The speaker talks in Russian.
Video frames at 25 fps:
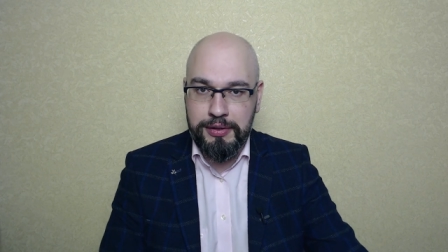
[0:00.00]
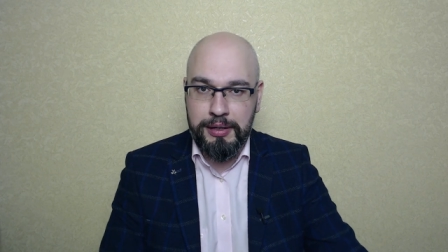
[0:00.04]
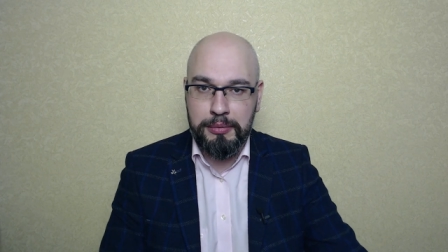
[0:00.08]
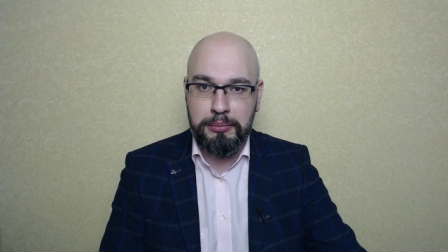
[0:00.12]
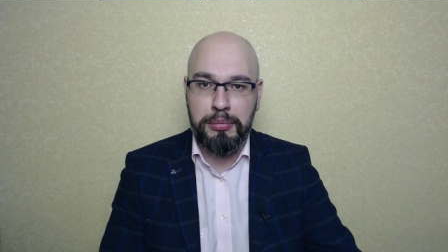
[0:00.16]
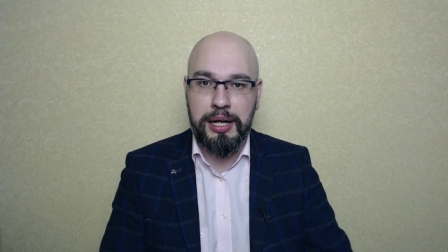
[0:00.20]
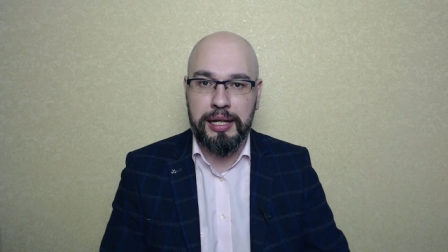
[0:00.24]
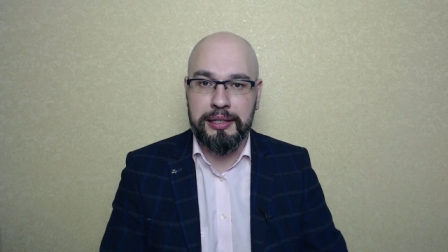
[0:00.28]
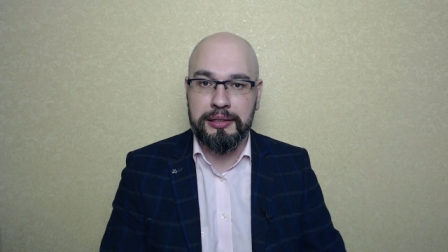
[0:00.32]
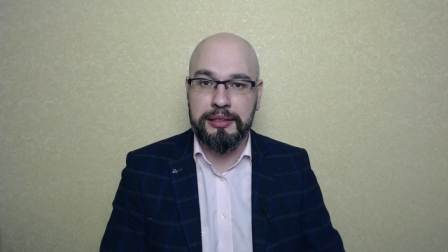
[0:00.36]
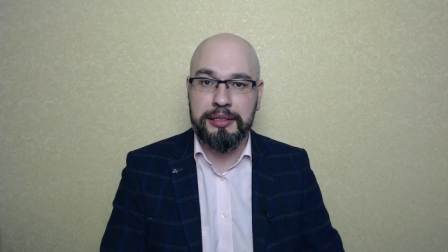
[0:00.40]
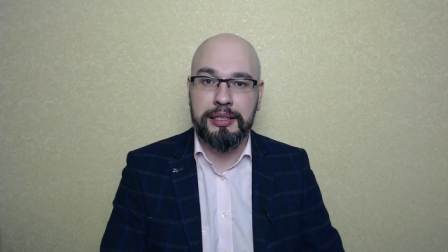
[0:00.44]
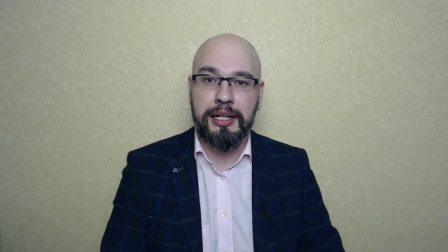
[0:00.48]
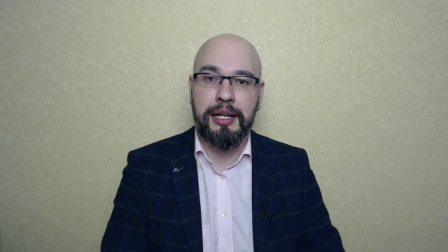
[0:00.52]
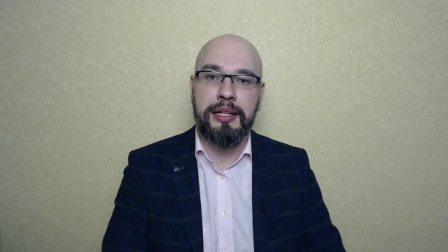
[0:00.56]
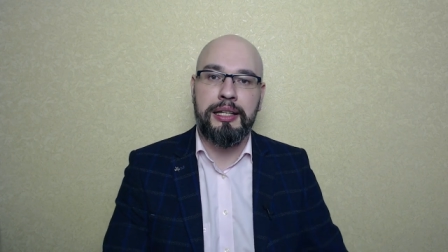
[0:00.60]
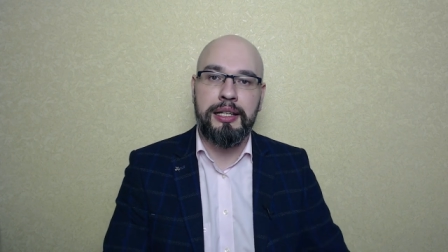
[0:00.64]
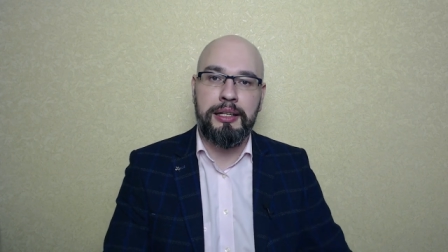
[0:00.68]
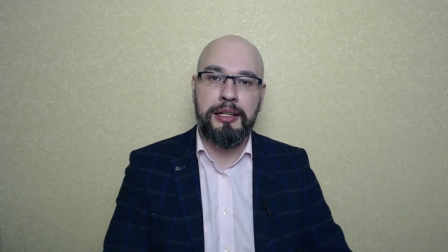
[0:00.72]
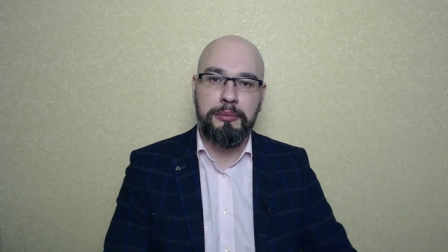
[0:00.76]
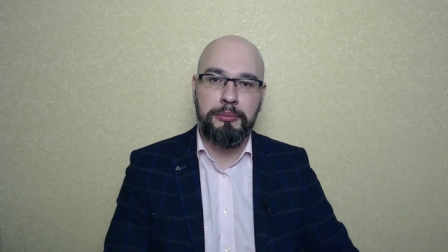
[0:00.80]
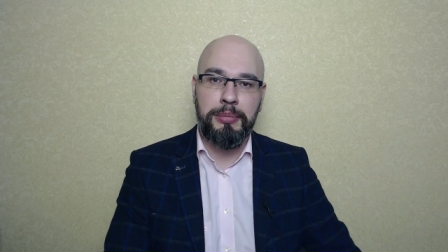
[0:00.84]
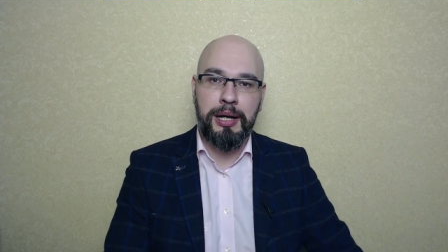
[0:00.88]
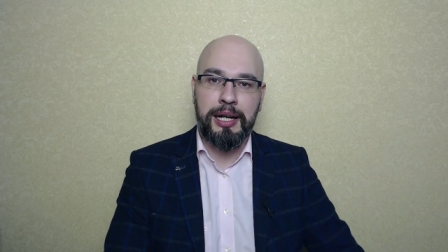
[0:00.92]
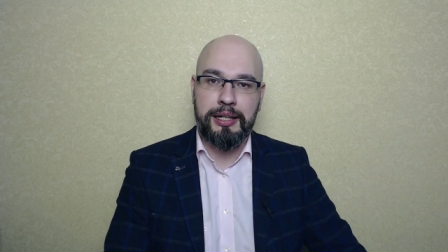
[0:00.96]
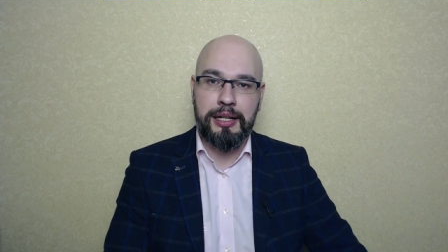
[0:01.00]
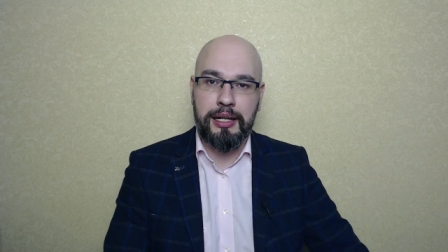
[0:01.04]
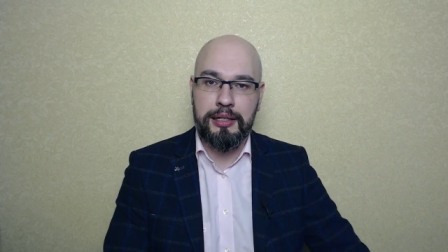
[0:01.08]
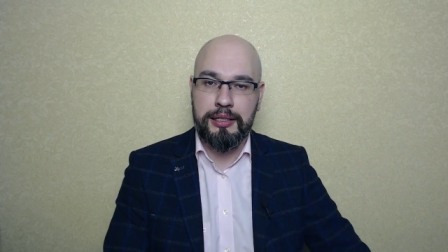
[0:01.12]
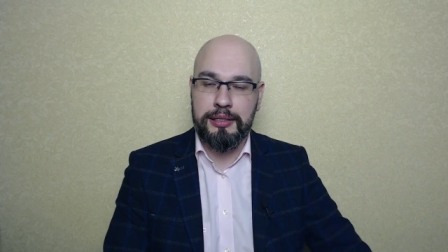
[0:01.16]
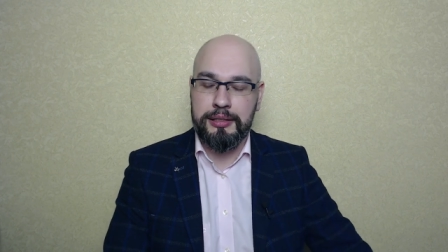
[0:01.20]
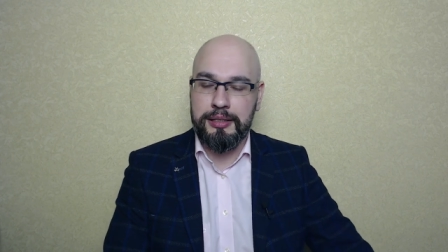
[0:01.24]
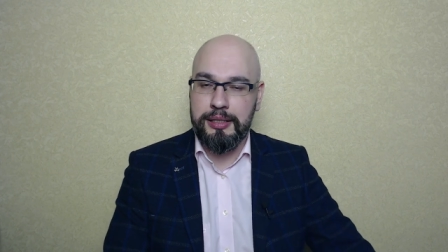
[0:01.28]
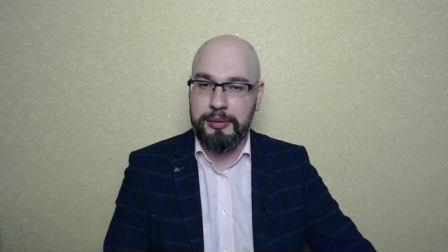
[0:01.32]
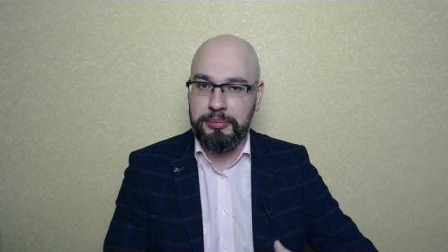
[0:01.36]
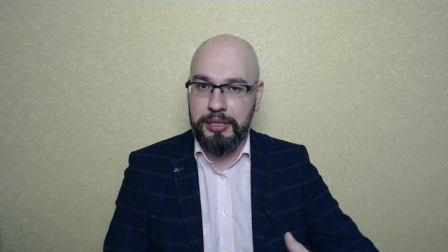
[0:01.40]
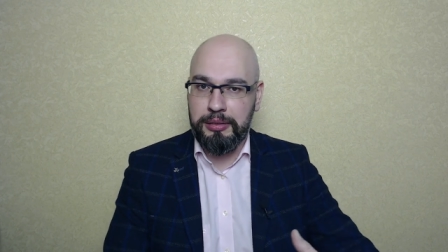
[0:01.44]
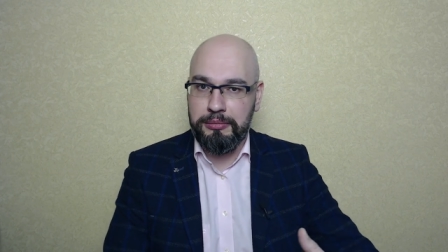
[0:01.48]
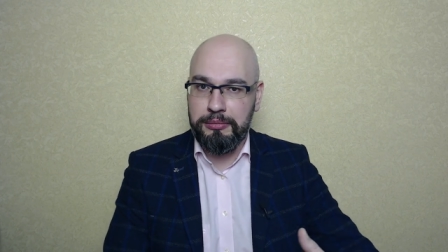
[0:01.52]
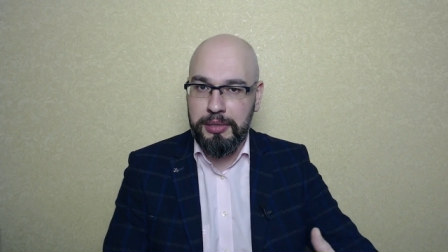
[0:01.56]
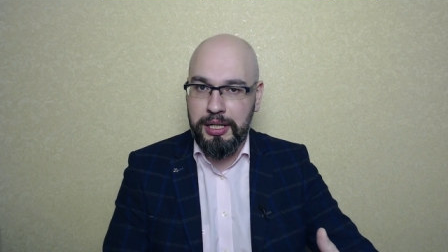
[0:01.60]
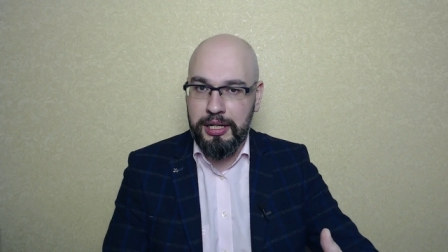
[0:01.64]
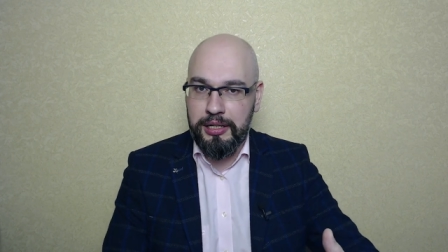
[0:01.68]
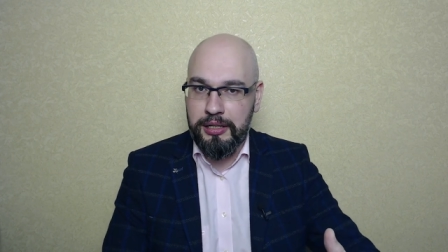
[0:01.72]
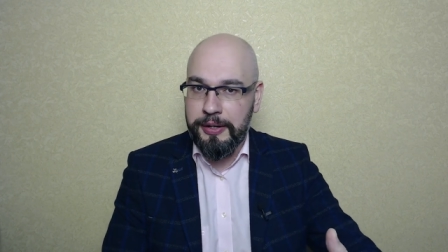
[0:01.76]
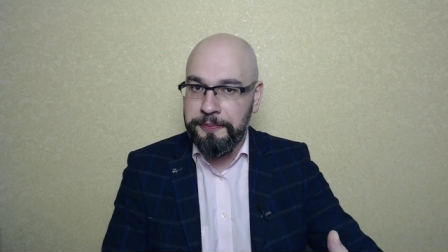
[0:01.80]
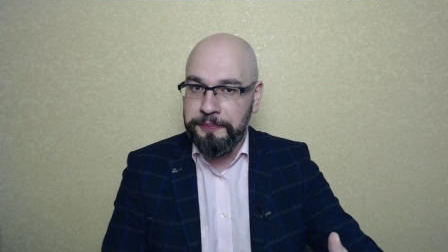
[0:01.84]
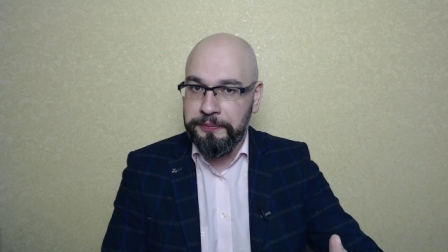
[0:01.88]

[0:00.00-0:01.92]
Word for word: банка, либо как, например,